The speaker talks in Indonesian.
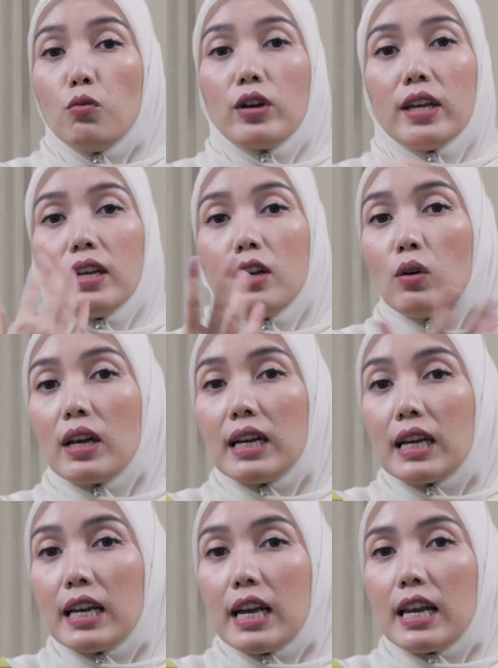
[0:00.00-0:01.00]
mungkin di luar
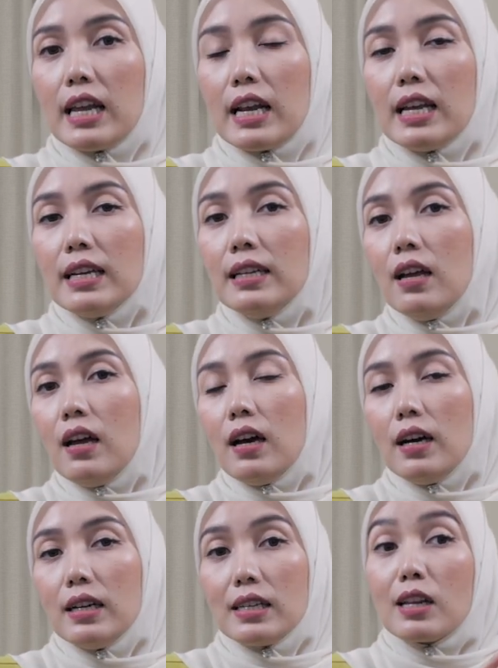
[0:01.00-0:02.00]
negeri adalah
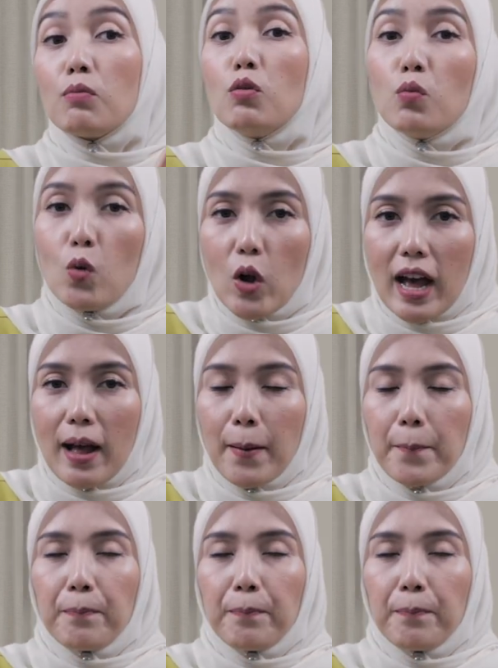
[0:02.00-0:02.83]
uh, serbuk bunga.